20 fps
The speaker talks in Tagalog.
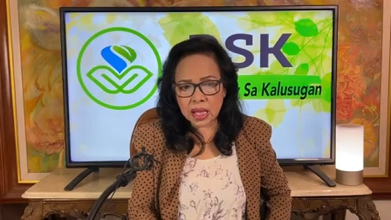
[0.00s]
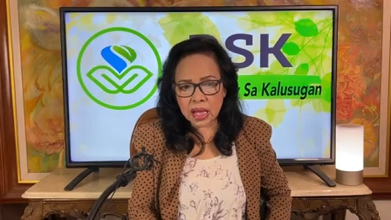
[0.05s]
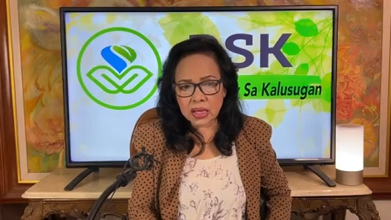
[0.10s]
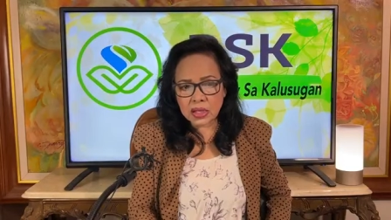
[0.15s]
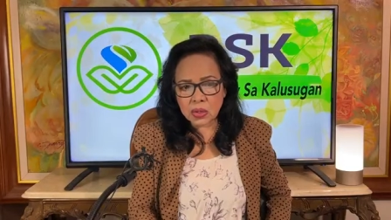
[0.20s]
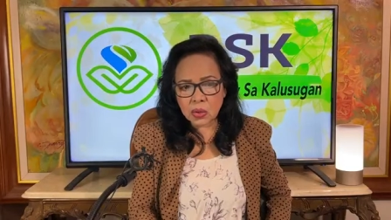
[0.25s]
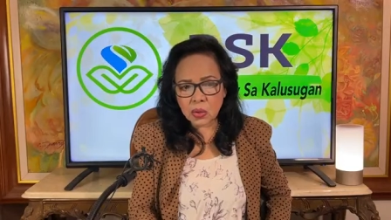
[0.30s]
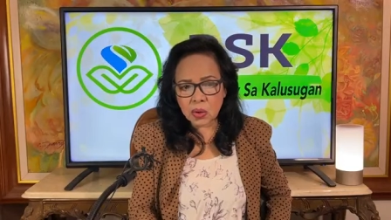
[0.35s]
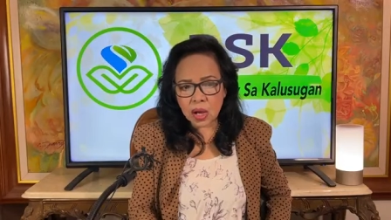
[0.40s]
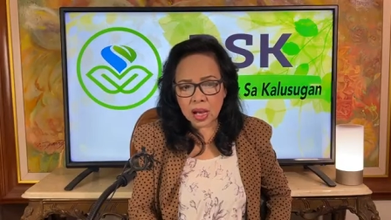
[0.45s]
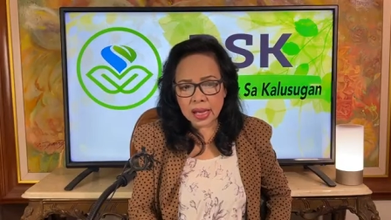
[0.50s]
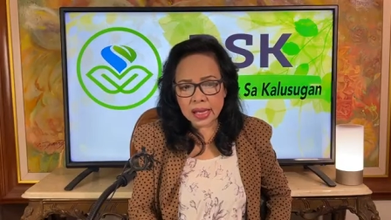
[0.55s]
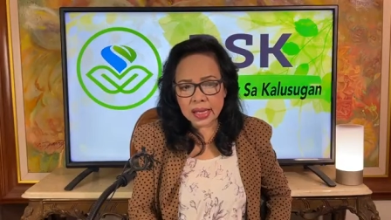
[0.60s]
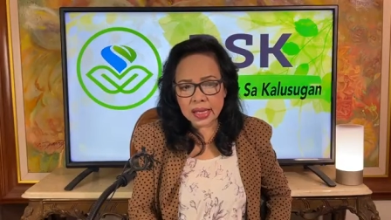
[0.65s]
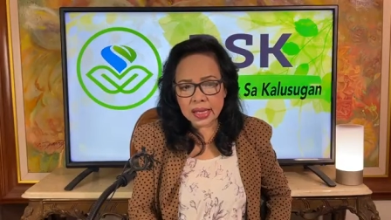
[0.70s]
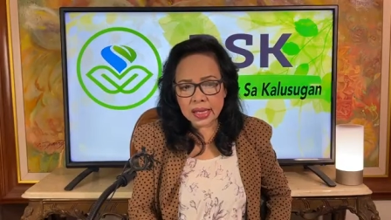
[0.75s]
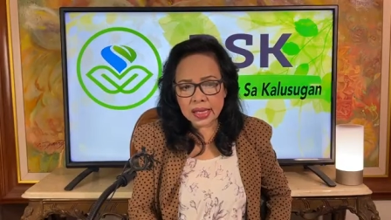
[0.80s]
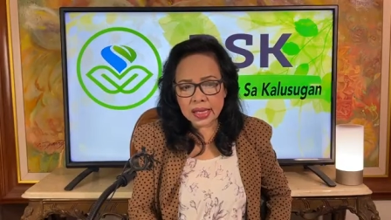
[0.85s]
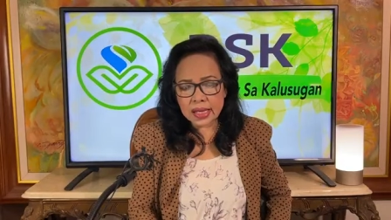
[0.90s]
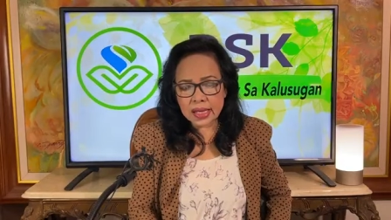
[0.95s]
tayo
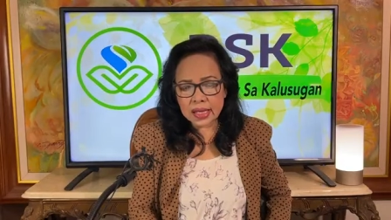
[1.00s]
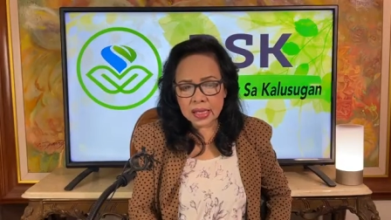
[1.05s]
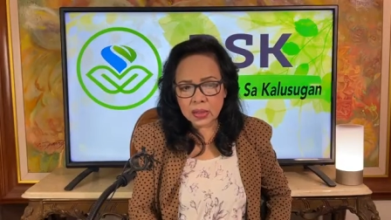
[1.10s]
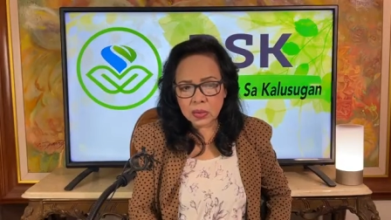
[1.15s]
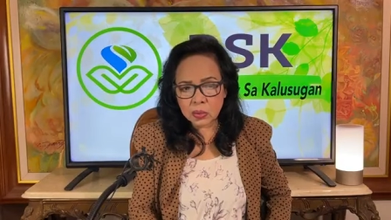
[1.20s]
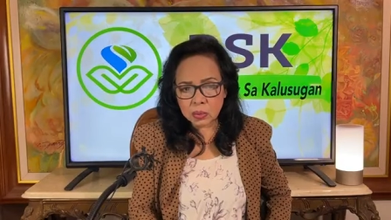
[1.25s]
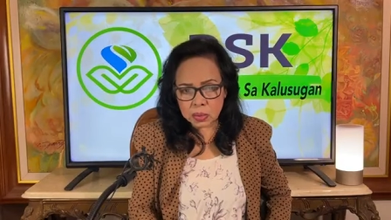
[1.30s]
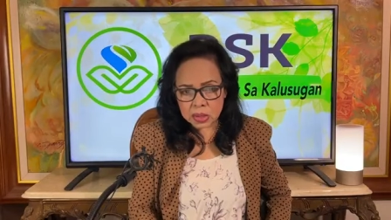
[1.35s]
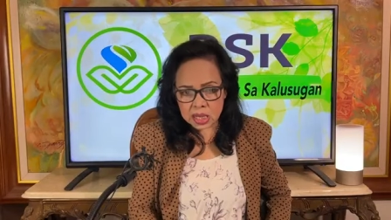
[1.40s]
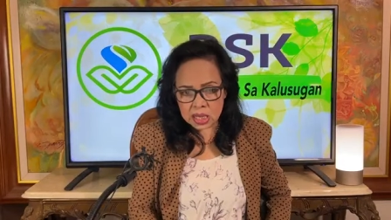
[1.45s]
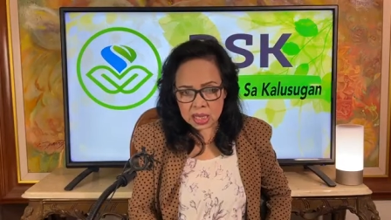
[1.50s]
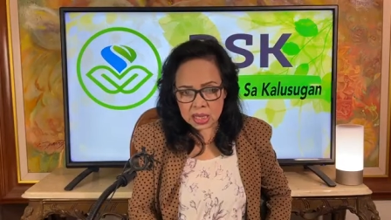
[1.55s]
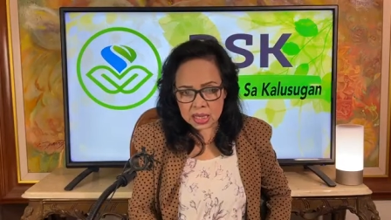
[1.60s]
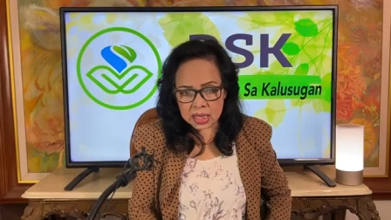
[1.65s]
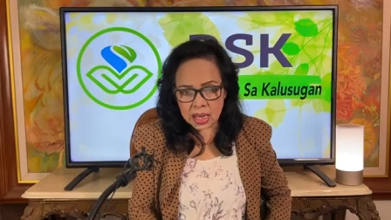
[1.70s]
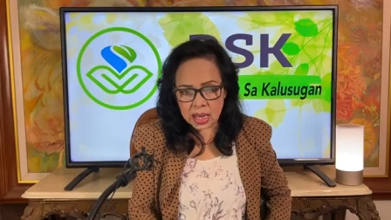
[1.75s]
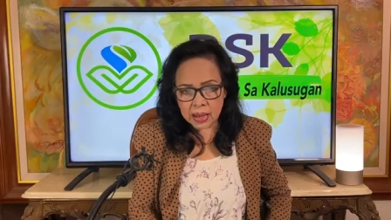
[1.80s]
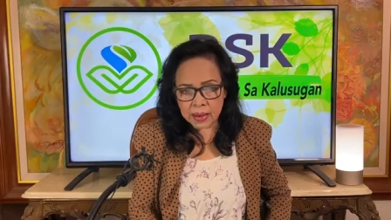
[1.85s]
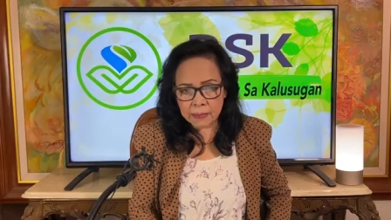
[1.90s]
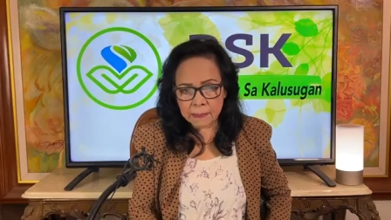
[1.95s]
ay
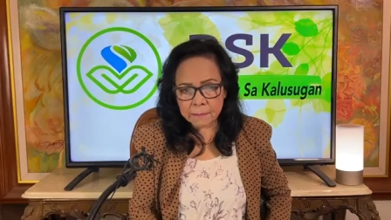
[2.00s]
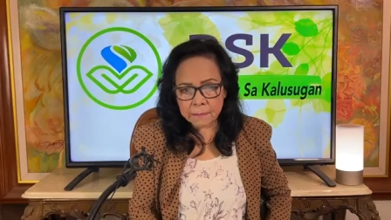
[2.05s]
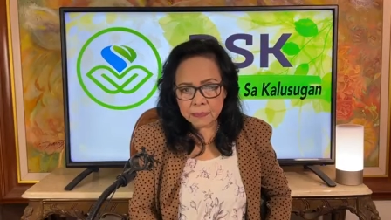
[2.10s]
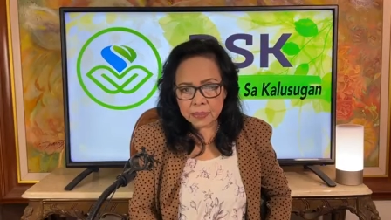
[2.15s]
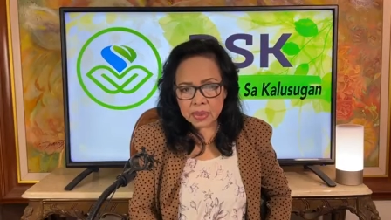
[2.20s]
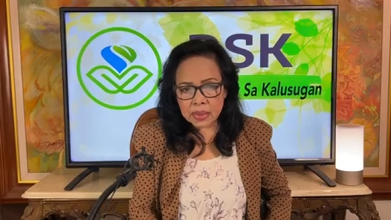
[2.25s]
humihinga.